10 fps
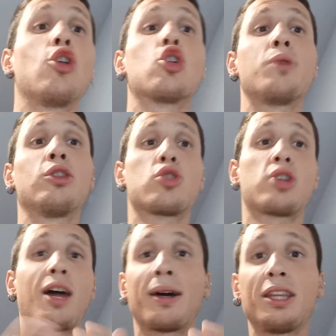Los
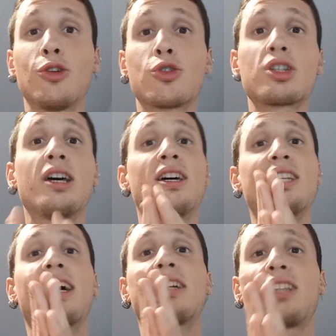vientos anabáticos
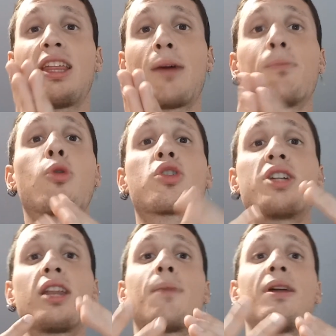se caracterizan por
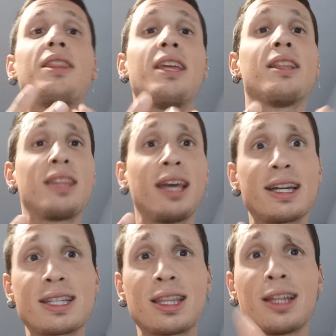ser de pendiente
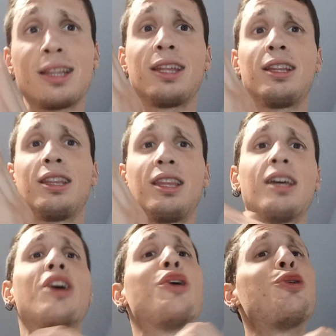
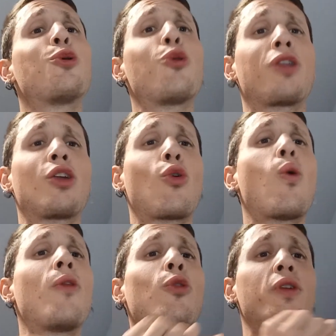ascendente y ocurren
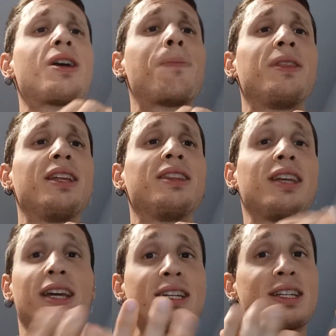cuando dicha
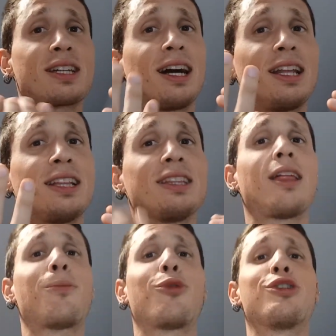pendiente es
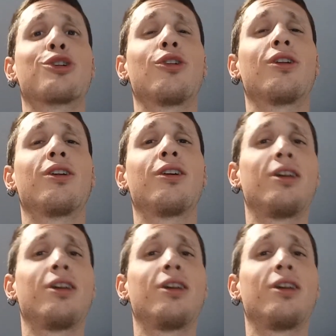calentada por el sol.